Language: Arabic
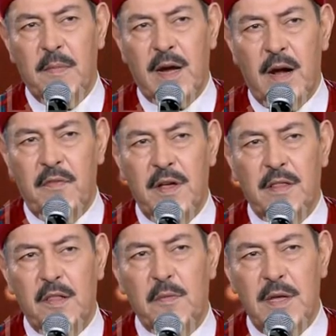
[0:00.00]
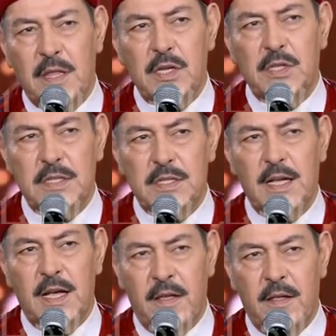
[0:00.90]
المرة اللي فاتت 18
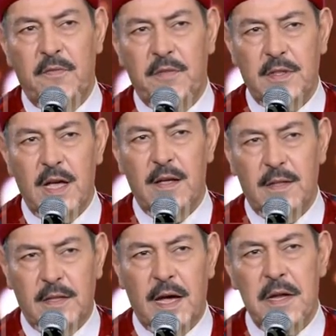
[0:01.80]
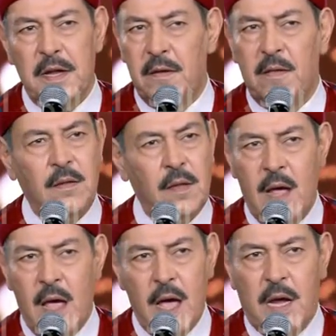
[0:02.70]
سنة تغني
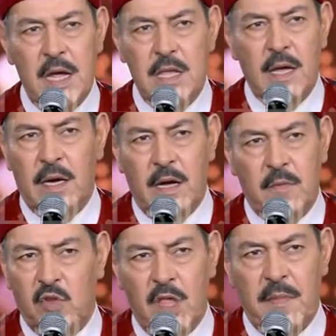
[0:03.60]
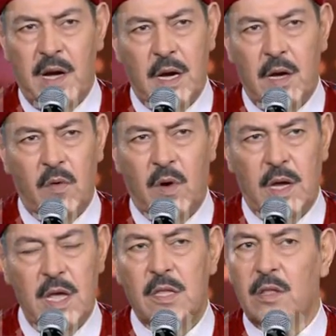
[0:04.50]
أكيد أنك متمكن
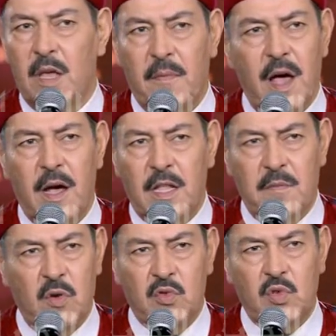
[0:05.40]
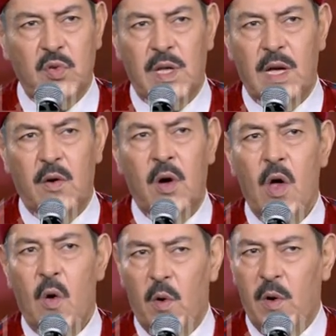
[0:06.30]
وأكيد الطبقات موجودة
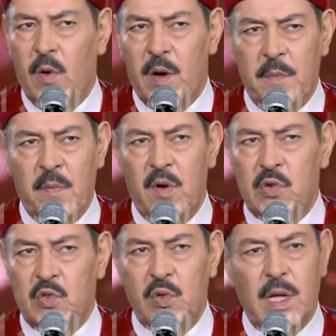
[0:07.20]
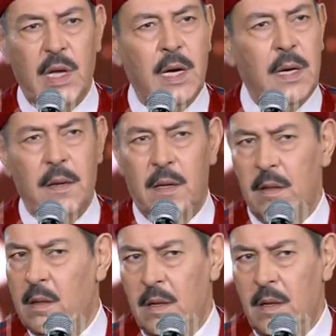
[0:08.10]
والعرب موجودة
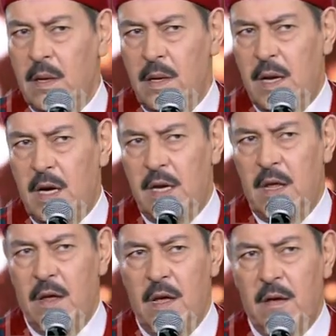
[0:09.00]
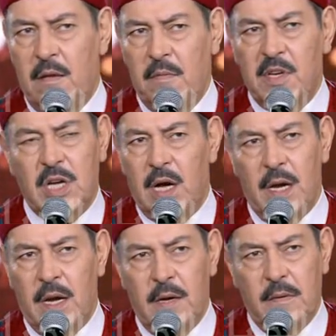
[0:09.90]
يعني آه، ما شاء
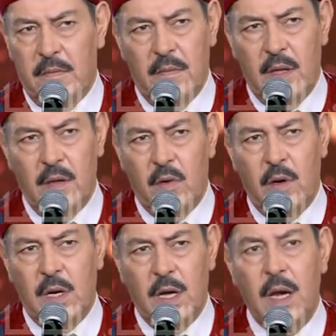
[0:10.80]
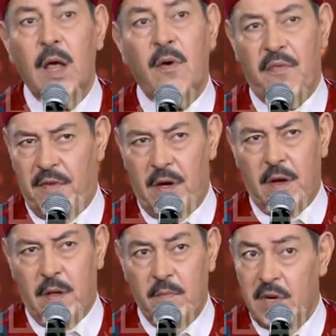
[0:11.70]
الله اقول لك الله يوفقك
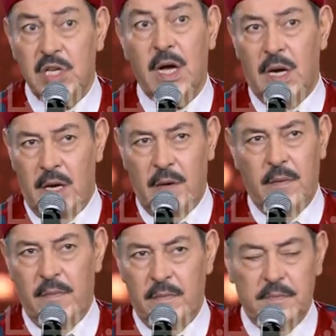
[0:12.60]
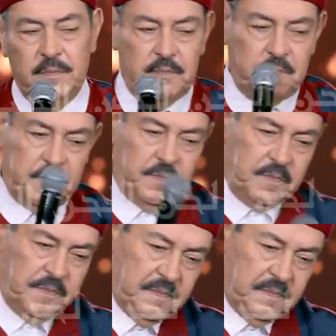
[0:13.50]
ما شاء الله شكرا جزيلا